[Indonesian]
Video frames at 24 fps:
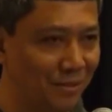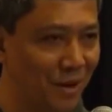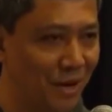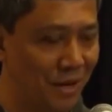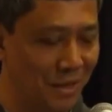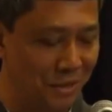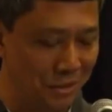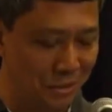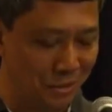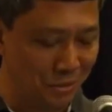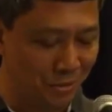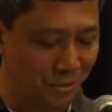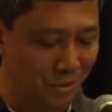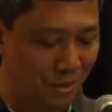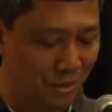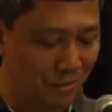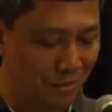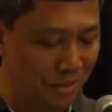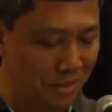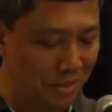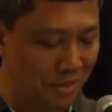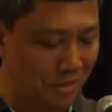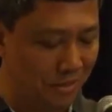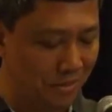Tuhan sudah
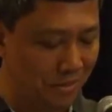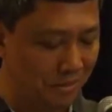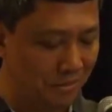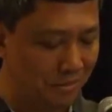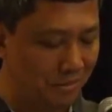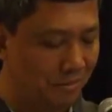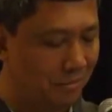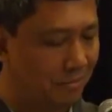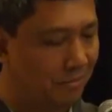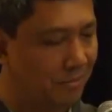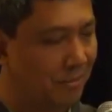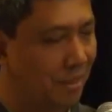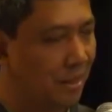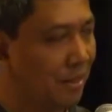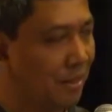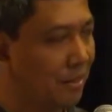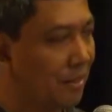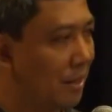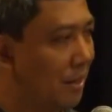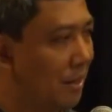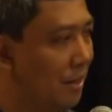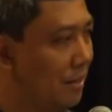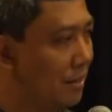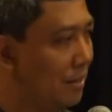mati, tanda
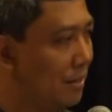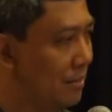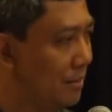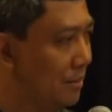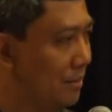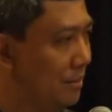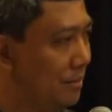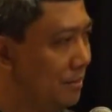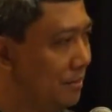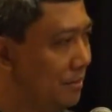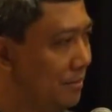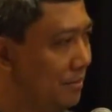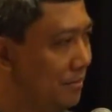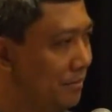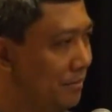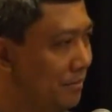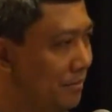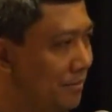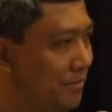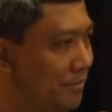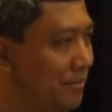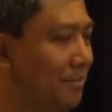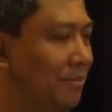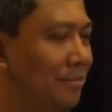tangan Nietzsche.
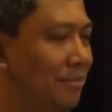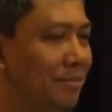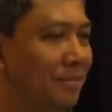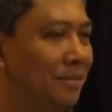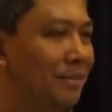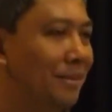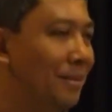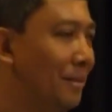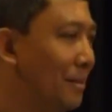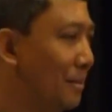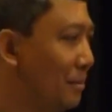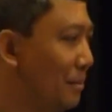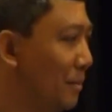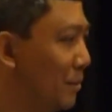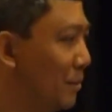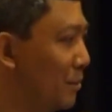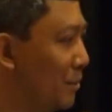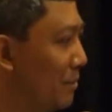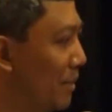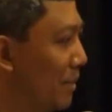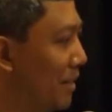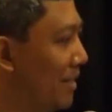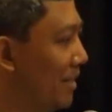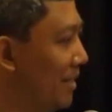
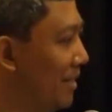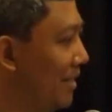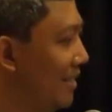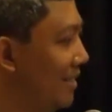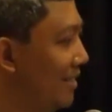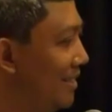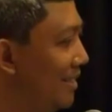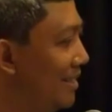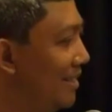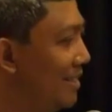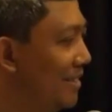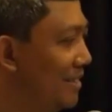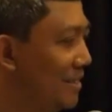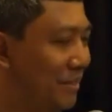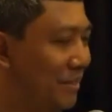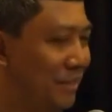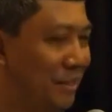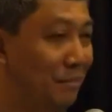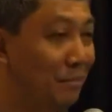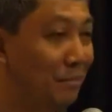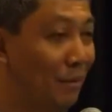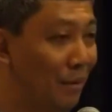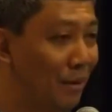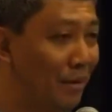Besok paginya
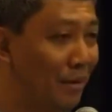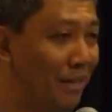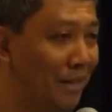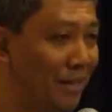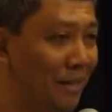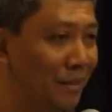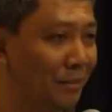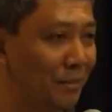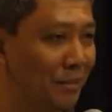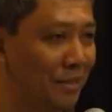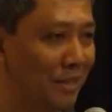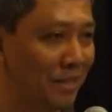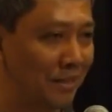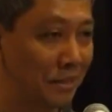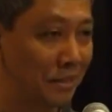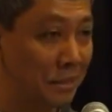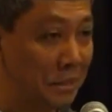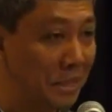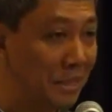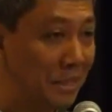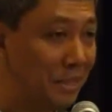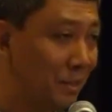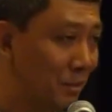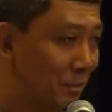di bawahnya ada tulisan
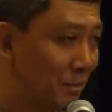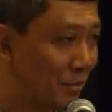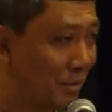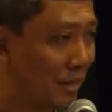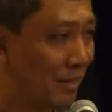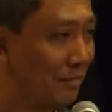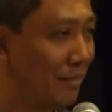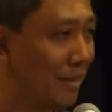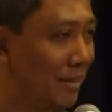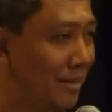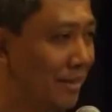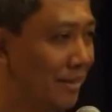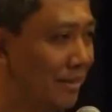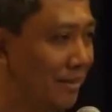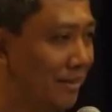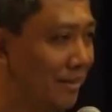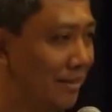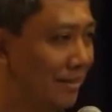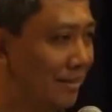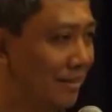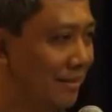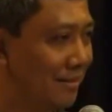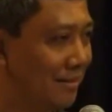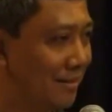Nietzsche sudah mati,
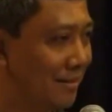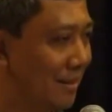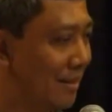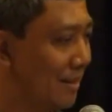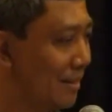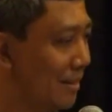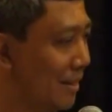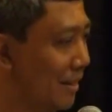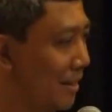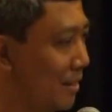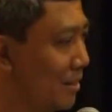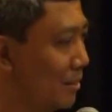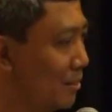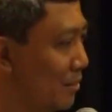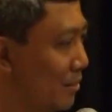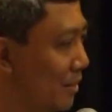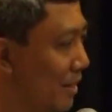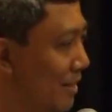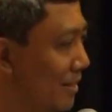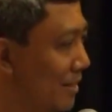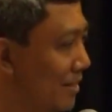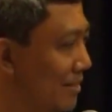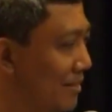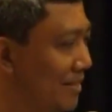tanda tangan
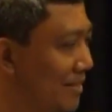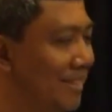Tuhan.